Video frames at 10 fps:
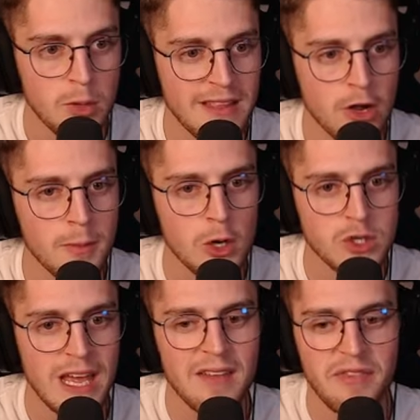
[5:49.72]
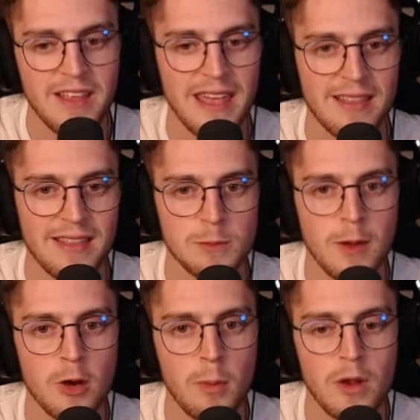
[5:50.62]
di attacco meno 6 fa niente.
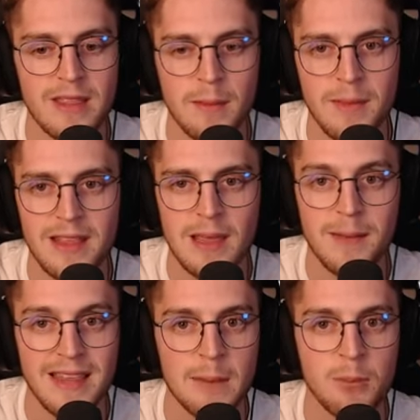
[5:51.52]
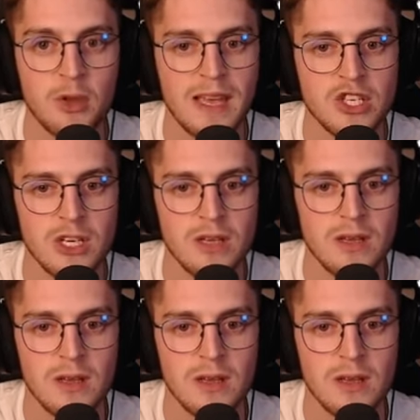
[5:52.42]
Sparo un po' più lentamente, ma danni più 10